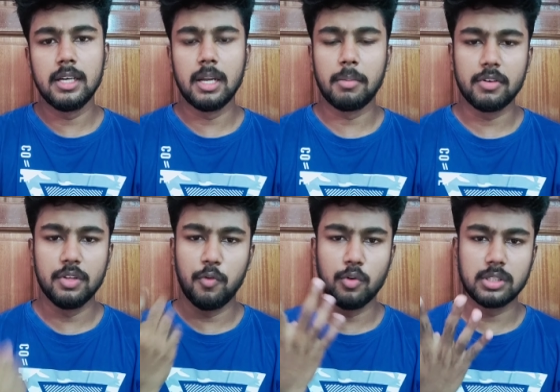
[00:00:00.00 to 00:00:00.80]
நமக்கு வந்து
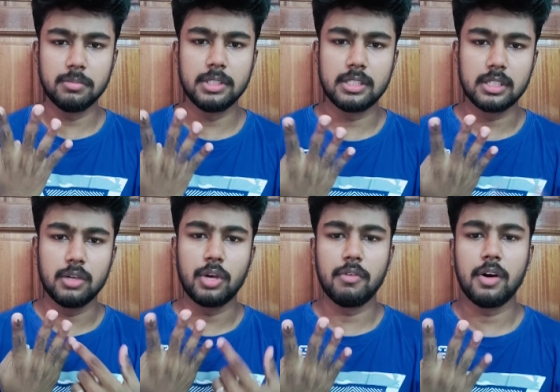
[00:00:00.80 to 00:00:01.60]
ஃபோர் சப்ஜெக்ட்ஸ் இருக்குது
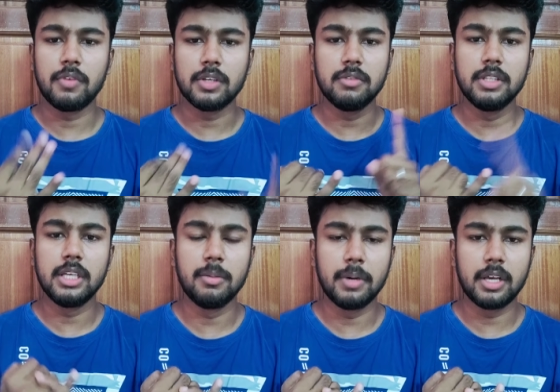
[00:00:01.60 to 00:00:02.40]
ஓகேவா ஃபஸ்ட்டு வந்து
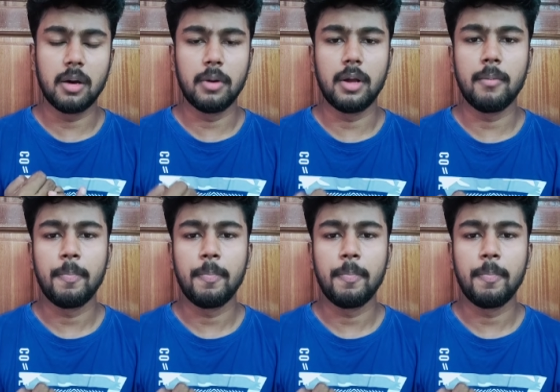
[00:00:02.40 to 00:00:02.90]
எது படிக்கலாம் அப்படின்னா